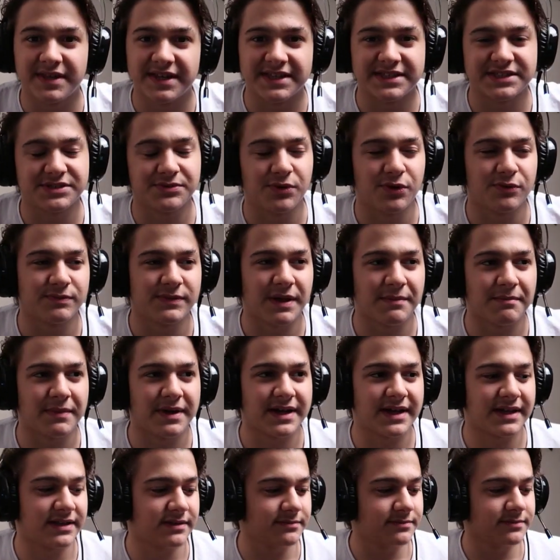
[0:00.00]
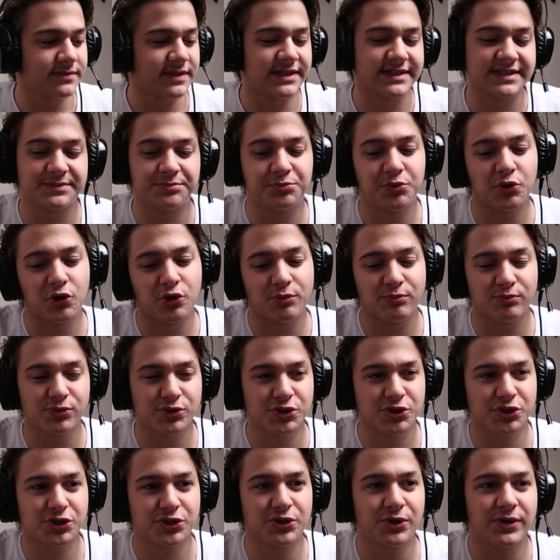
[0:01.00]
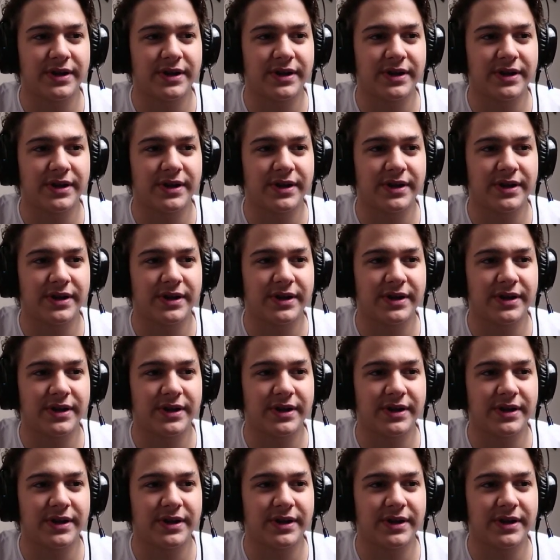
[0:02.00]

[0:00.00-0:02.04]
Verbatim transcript: birinci bölümden bakalım. Nasıl bir oyunmuş